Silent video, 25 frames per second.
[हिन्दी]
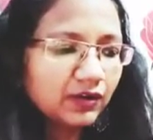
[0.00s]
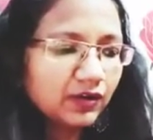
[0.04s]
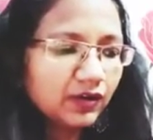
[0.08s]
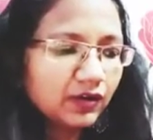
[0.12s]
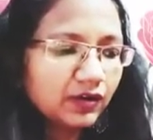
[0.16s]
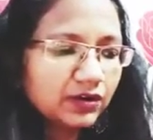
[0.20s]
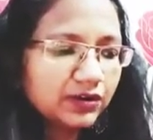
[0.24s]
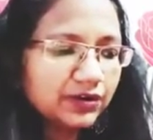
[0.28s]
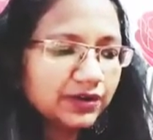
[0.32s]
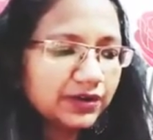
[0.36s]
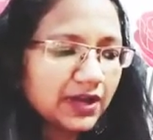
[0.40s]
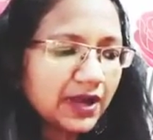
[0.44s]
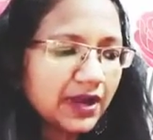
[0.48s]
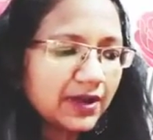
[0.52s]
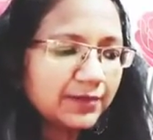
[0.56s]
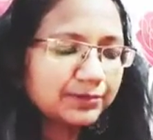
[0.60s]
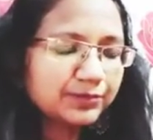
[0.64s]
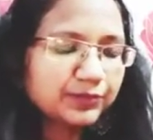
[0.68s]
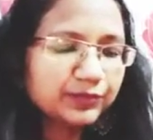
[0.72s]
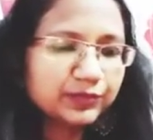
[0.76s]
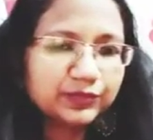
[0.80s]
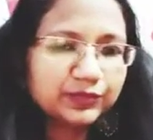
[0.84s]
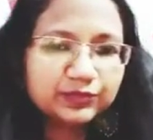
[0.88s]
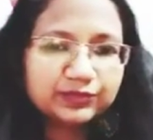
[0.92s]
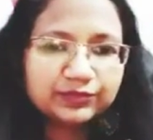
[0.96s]
और आप
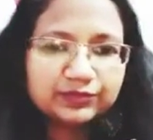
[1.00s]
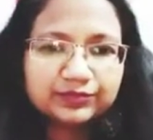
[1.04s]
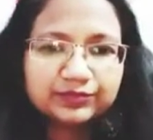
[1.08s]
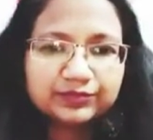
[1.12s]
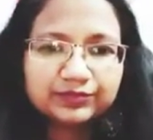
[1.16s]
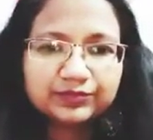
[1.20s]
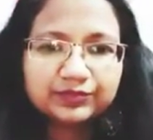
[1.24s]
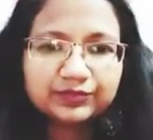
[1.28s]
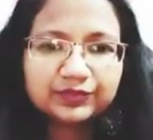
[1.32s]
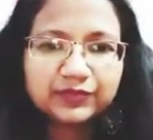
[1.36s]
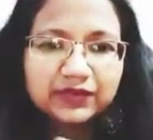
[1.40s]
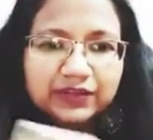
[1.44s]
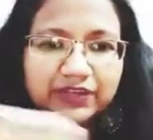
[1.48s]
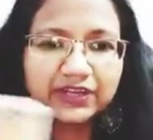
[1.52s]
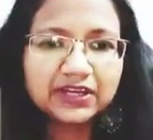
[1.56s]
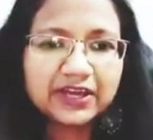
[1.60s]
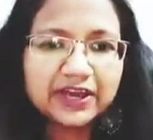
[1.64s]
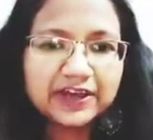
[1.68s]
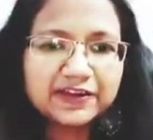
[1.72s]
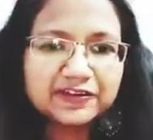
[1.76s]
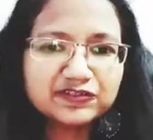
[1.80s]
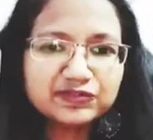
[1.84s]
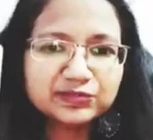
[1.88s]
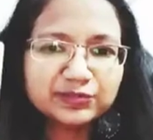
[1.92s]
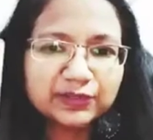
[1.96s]
की
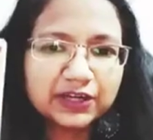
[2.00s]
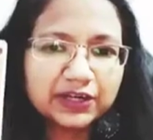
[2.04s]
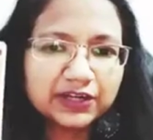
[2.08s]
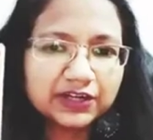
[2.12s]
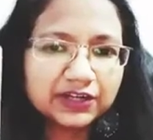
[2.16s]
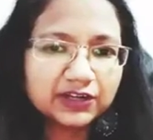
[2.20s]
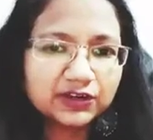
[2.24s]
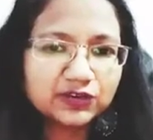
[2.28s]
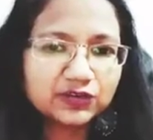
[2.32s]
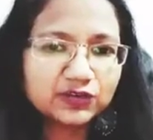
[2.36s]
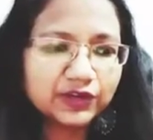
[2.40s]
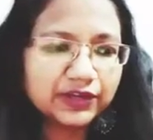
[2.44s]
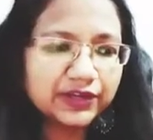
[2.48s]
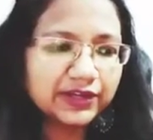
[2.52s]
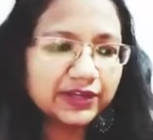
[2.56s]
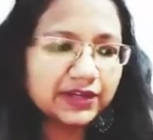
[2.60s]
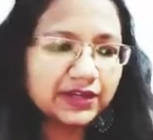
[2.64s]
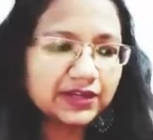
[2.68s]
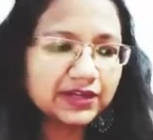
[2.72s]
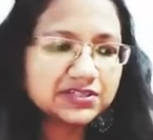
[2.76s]
लाइफ में अगर कोई